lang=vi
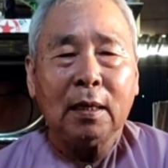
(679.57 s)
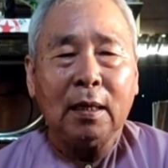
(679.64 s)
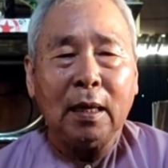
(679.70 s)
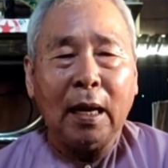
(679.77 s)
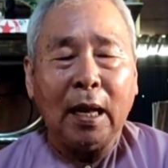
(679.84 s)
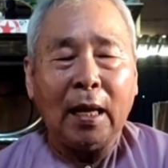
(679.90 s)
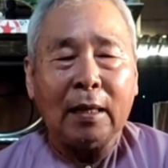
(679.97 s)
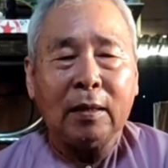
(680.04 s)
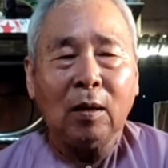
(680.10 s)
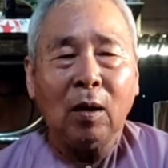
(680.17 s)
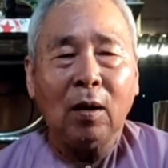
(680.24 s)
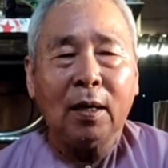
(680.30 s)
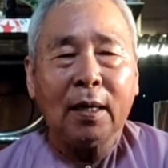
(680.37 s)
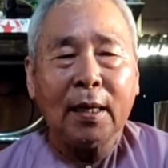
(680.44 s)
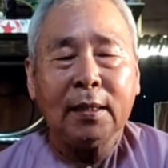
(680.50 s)
là
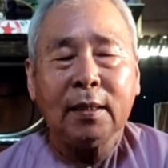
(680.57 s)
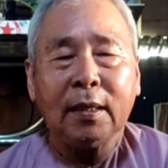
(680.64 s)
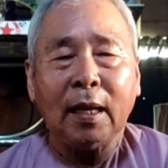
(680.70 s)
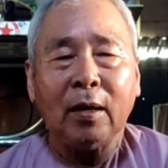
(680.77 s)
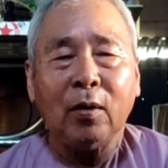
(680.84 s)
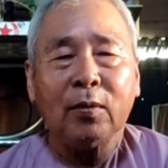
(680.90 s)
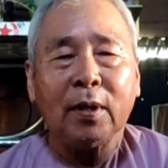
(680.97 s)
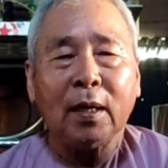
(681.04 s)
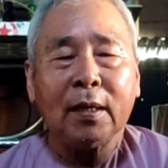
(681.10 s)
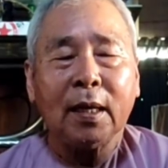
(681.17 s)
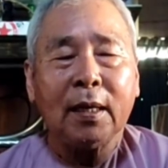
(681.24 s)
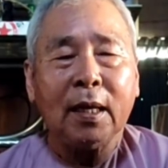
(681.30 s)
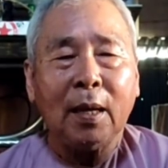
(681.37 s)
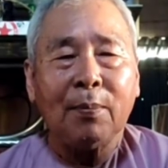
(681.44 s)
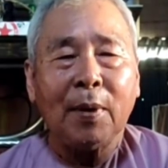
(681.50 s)
do gánh chịu những
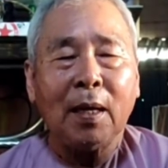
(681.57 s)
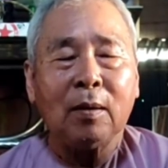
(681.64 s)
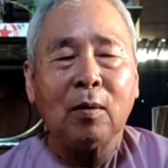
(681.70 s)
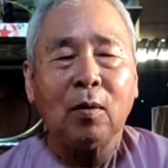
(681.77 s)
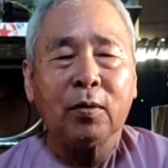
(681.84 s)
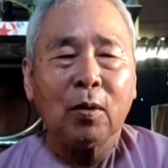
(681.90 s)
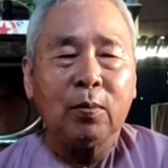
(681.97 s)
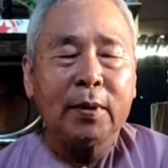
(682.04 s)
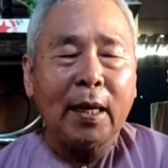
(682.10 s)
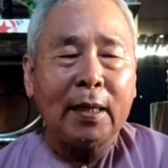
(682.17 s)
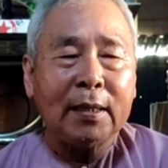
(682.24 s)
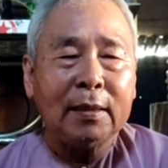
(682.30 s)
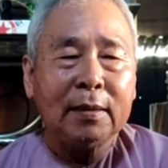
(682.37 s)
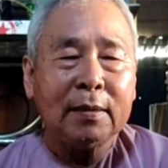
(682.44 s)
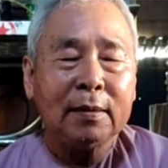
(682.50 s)
cái nghiệp lực của chúng
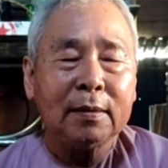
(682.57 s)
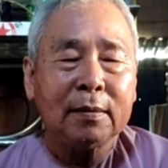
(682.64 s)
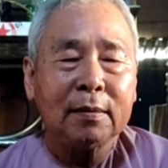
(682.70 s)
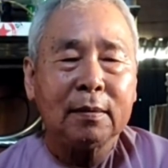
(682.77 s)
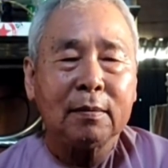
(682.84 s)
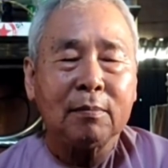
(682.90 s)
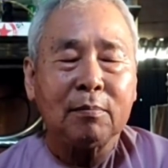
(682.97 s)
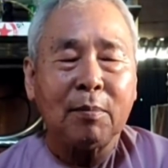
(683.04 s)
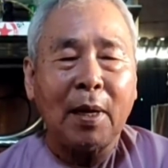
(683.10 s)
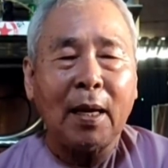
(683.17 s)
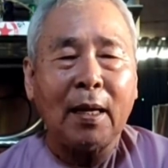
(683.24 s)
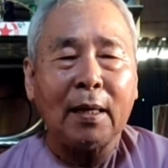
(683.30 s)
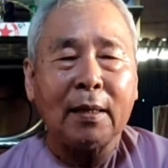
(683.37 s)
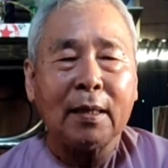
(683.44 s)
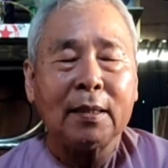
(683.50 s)
sanh
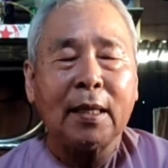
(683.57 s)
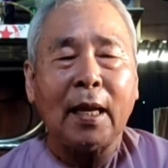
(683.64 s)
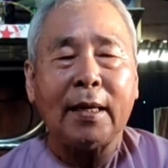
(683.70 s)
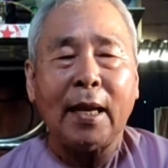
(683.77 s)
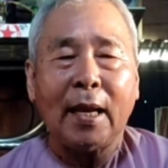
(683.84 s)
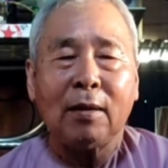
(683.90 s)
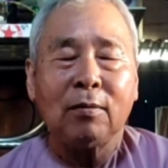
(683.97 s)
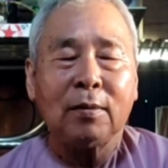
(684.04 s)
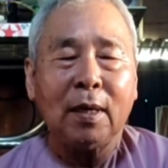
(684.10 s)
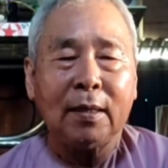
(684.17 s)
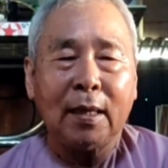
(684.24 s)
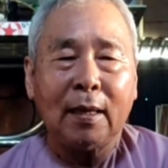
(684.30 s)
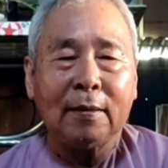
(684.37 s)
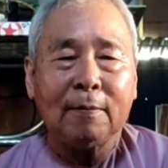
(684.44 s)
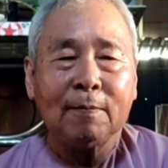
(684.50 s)
mà đức thầy đau
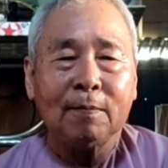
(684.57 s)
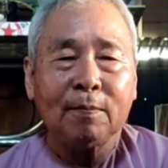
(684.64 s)
dân dân